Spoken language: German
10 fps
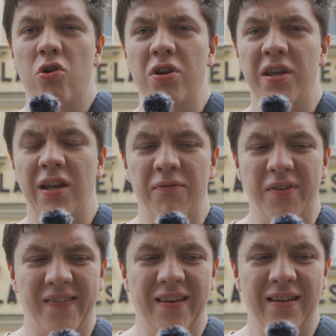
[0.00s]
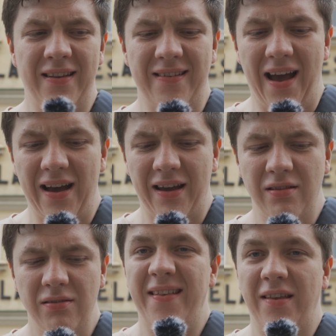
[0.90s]
und ich investierte
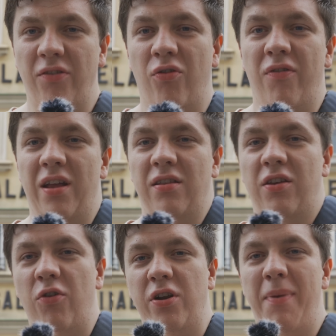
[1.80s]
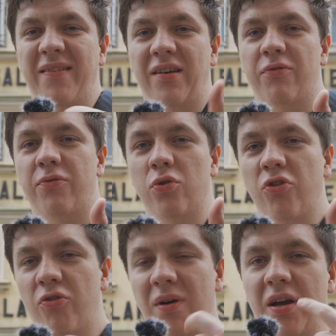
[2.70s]
darin, besser zu werden. Ich wollte bessere
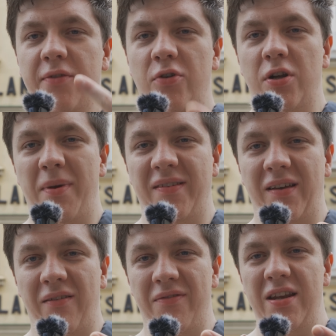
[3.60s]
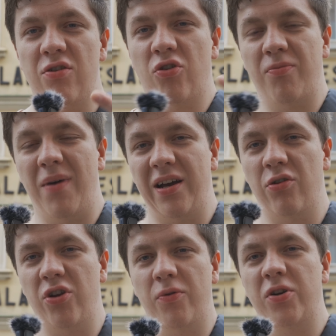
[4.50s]
Fotos machen, ich wollte bessere Videos machen
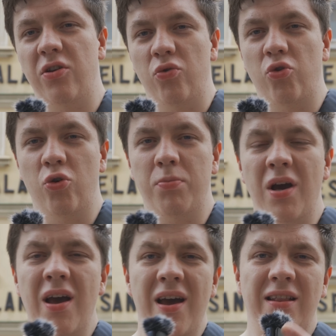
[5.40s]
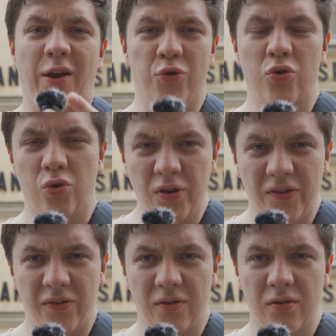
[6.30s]
und ich wollte YouTube dafür
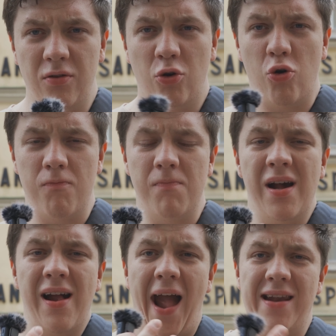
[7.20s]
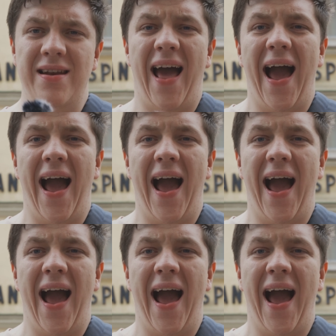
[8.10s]
nutzen, um einen